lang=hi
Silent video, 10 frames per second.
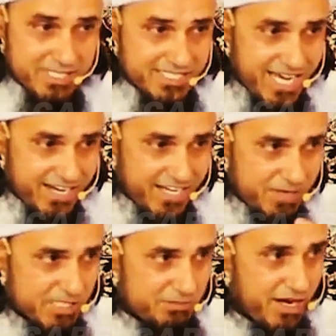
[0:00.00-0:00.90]
मदार
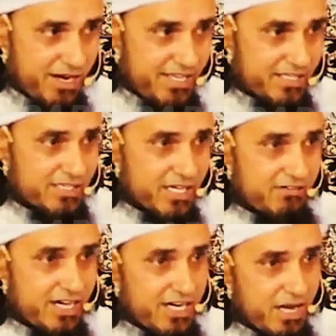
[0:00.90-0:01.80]
हिकमत पर नहीं है
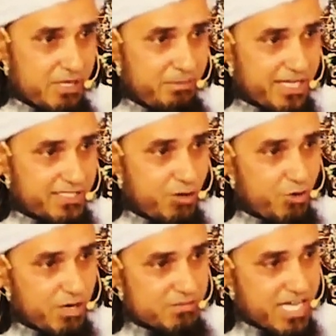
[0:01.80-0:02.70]
तकवा ना भी पैदा
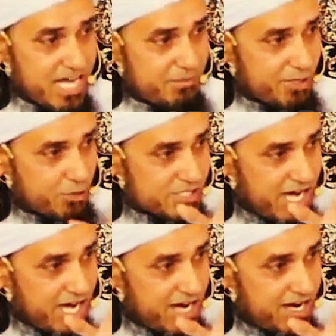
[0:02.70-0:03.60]
हो रमजान में रोजा